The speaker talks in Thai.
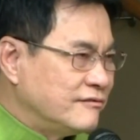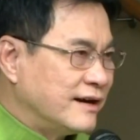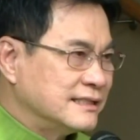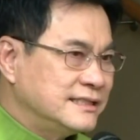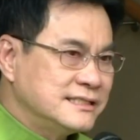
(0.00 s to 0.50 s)

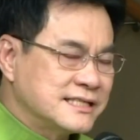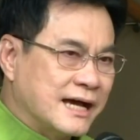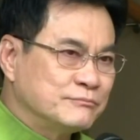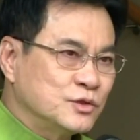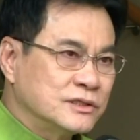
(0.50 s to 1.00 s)
ฝ่ายที่
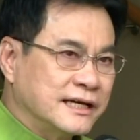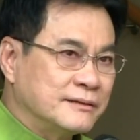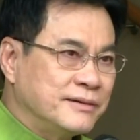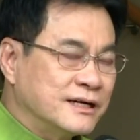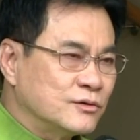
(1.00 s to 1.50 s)
สามตัวแท
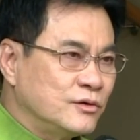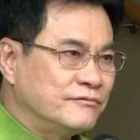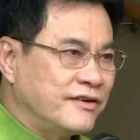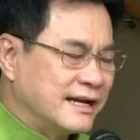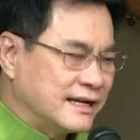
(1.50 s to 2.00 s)
นพรรคร่วม
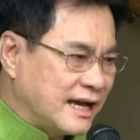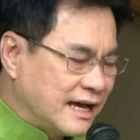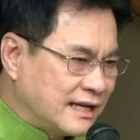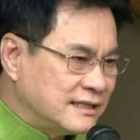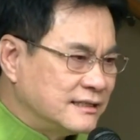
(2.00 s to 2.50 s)
ฝ่าย
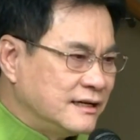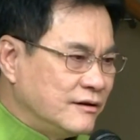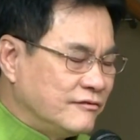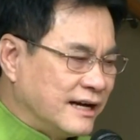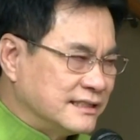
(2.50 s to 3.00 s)
ค้าน
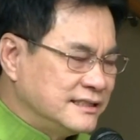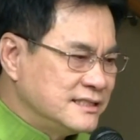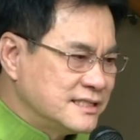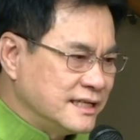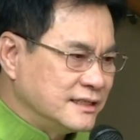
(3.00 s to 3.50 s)
ฝ่าย
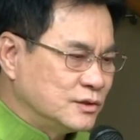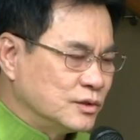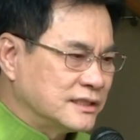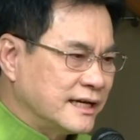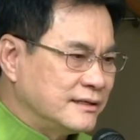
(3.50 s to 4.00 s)
ที่สี่
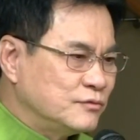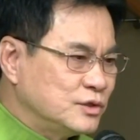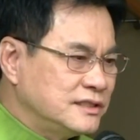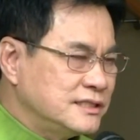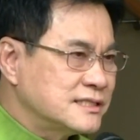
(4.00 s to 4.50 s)
ตัวแทน
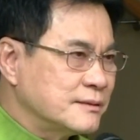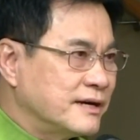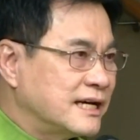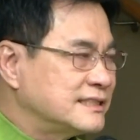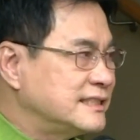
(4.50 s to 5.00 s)
วุฒิส
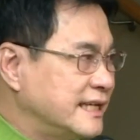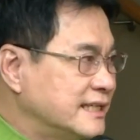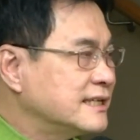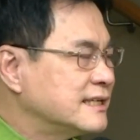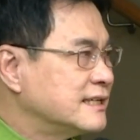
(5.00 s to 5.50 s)
มาชิ
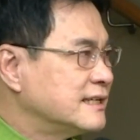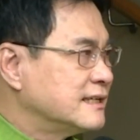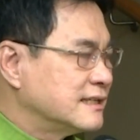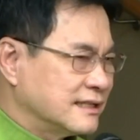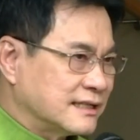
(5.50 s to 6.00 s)
ก
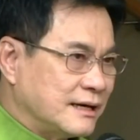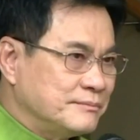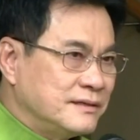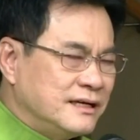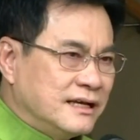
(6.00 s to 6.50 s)
นะครั
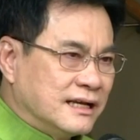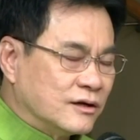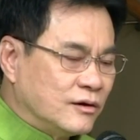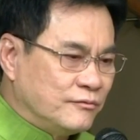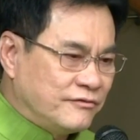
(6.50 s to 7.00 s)
บแล้
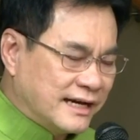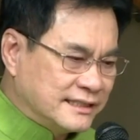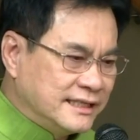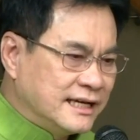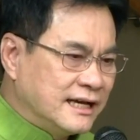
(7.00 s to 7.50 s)
วก็ฝ่าย
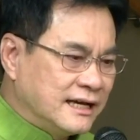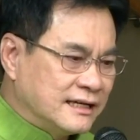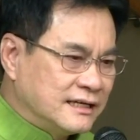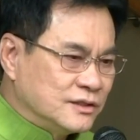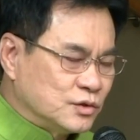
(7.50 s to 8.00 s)
ที่ห้า
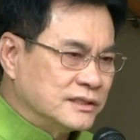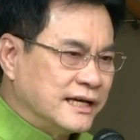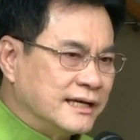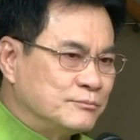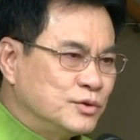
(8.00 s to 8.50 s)
ตัว
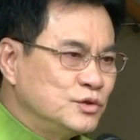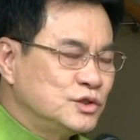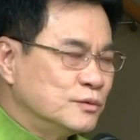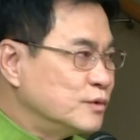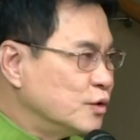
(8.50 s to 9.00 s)
แทนผู้
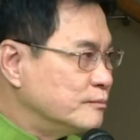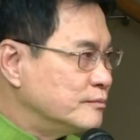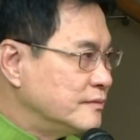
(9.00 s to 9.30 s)
ชุมนุม